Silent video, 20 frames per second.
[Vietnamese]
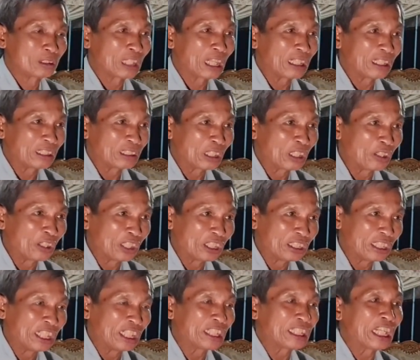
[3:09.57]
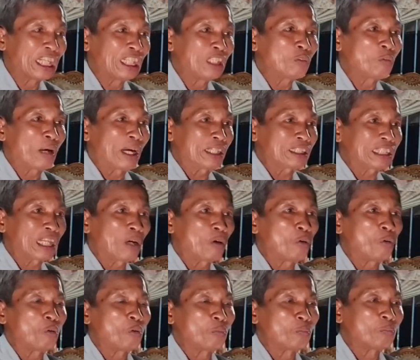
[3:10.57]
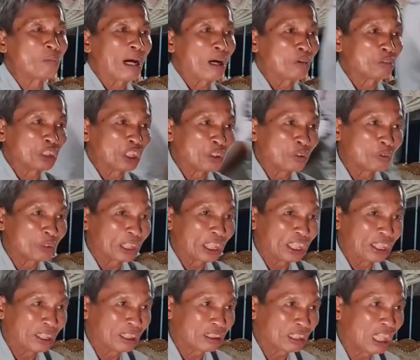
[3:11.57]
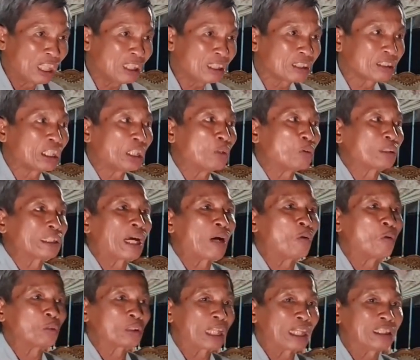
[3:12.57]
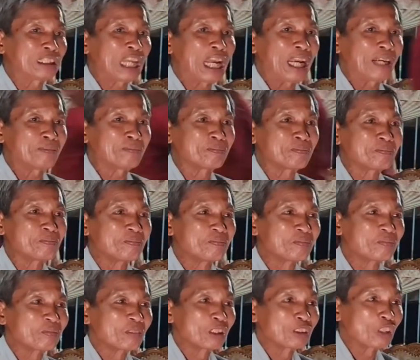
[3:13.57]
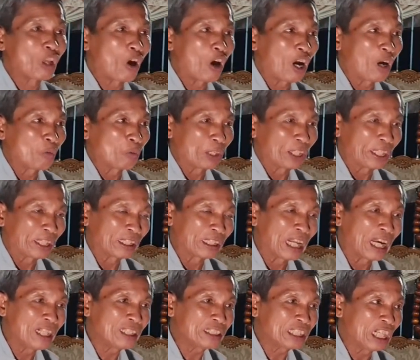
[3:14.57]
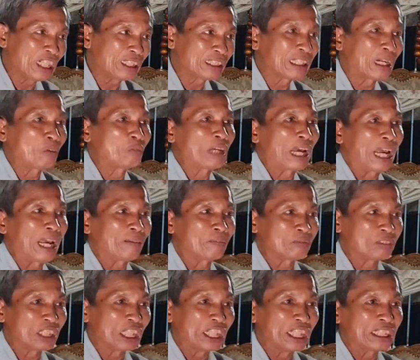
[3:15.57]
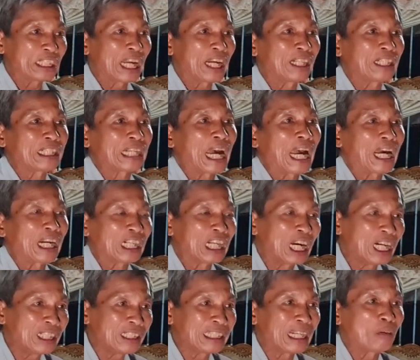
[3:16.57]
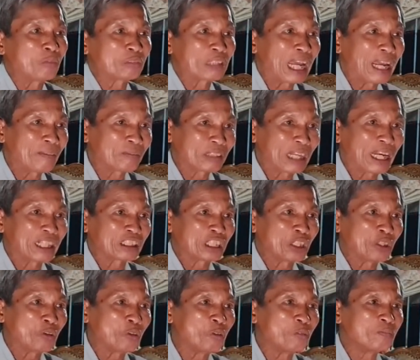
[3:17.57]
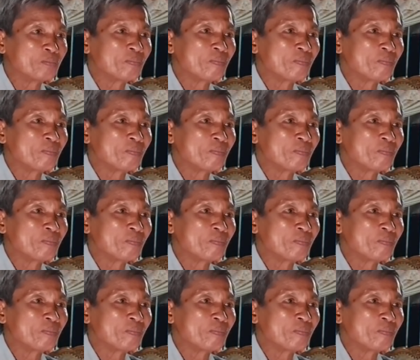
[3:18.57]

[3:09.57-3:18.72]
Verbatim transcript: tình người dị kỷ quá sâu bao nhiêu kiến thức đều chầu tánh tham to quyền lớn chức rộng hàm dị thân càng lớn lòng tham càng nhiều